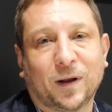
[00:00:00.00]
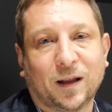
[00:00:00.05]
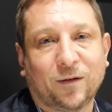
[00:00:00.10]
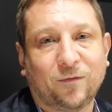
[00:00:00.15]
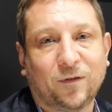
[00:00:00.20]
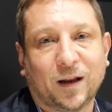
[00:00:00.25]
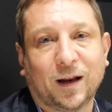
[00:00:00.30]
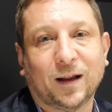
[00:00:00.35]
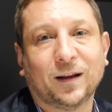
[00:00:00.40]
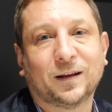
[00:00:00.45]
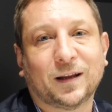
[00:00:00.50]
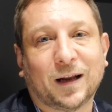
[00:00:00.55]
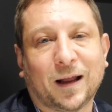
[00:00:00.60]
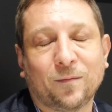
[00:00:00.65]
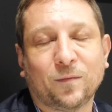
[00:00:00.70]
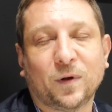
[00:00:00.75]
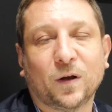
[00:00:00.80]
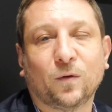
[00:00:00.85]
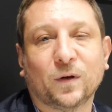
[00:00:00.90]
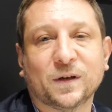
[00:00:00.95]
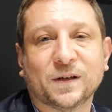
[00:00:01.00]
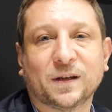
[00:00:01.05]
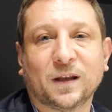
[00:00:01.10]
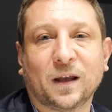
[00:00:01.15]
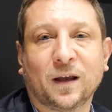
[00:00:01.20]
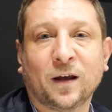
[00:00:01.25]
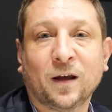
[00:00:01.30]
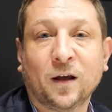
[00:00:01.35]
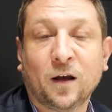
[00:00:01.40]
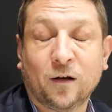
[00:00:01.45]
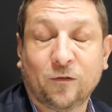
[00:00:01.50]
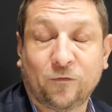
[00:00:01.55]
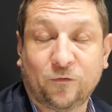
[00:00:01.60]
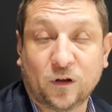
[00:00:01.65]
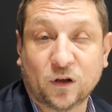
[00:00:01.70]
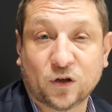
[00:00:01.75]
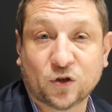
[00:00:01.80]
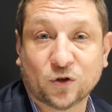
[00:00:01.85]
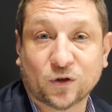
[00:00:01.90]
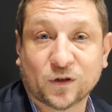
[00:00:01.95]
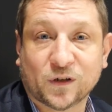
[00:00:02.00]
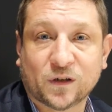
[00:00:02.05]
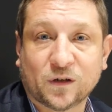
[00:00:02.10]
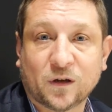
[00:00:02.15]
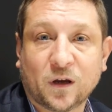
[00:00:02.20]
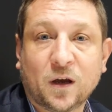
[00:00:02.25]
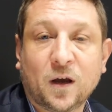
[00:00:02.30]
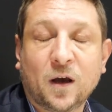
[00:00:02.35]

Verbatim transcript: ad avere entrambi queste features.